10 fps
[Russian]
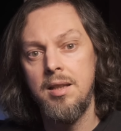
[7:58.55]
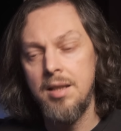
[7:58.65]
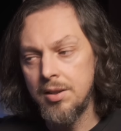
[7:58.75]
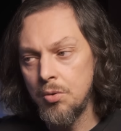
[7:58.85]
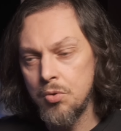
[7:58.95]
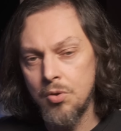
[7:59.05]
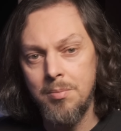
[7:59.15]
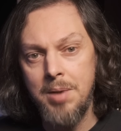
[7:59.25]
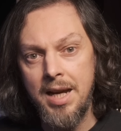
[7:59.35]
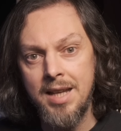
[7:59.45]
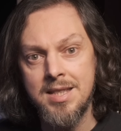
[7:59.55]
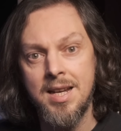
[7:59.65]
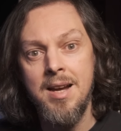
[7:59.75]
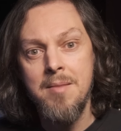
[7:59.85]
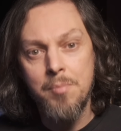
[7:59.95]
И это
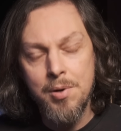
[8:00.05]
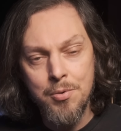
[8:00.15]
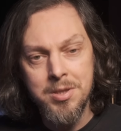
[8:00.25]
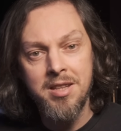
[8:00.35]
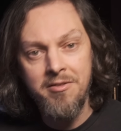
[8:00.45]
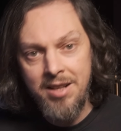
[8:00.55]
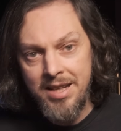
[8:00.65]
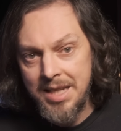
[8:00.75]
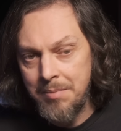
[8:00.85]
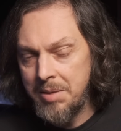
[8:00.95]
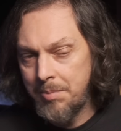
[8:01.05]
усугубляется просто великим,